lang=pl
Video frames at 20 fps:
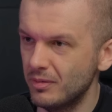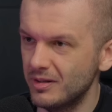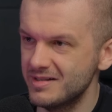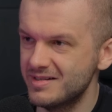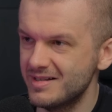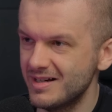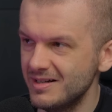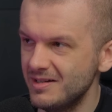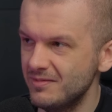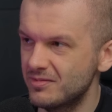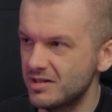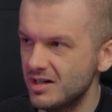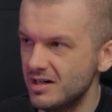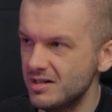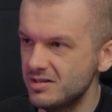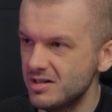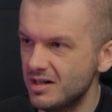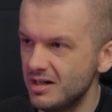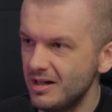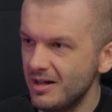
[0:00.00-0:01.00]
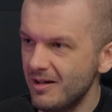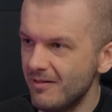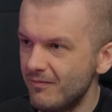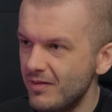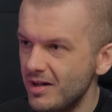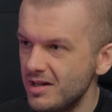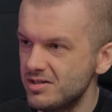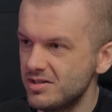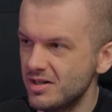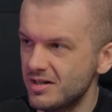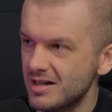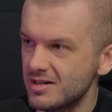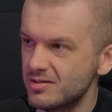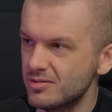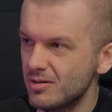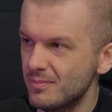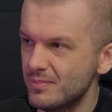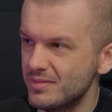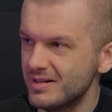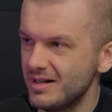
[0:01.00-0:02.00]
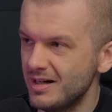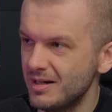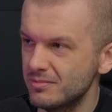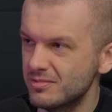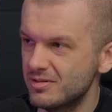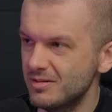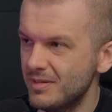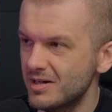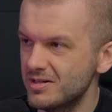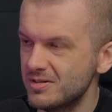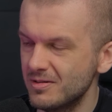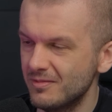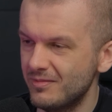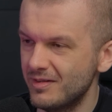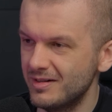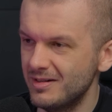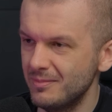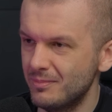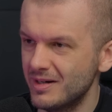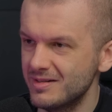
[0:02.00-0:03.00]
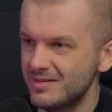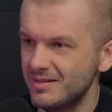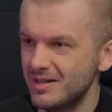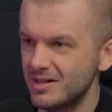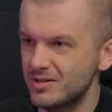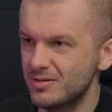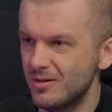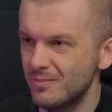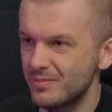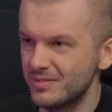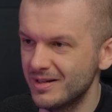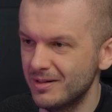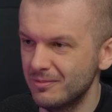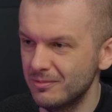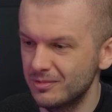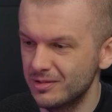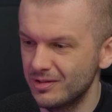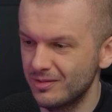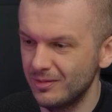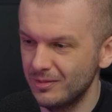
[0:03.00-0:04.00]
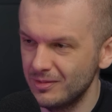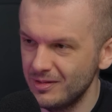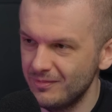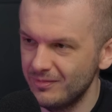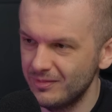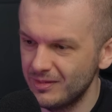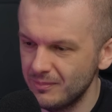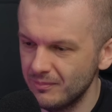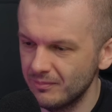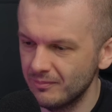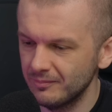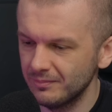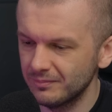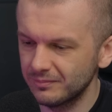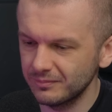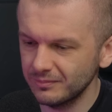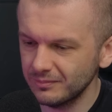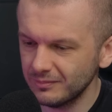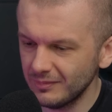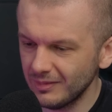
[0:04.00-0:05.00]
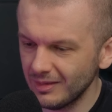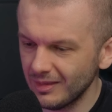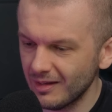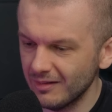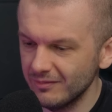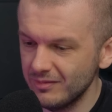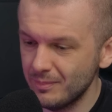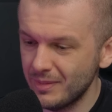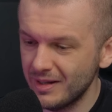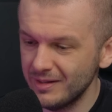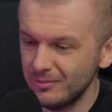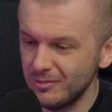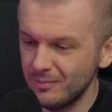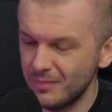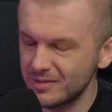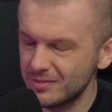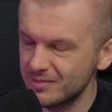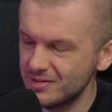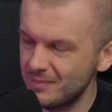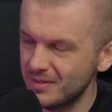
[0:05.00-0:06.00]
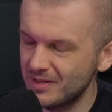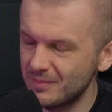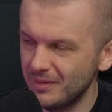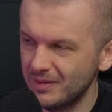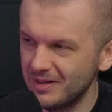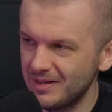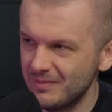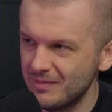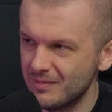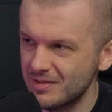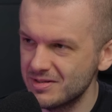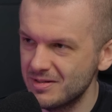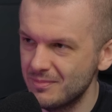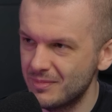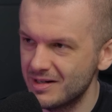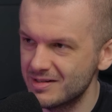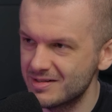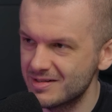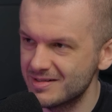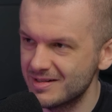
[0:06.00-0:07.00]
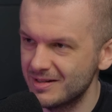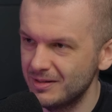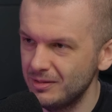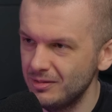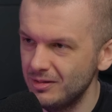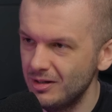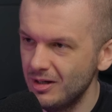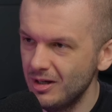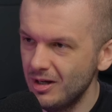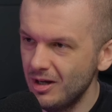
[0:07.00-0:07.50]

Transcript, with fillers: polecali wszędzie, wejdźcie na Jobhouse, zobaczcie oferty pracy na Jobhouse. No i w tym wypadku, patrząc z perspektywy właśnie branży SEO,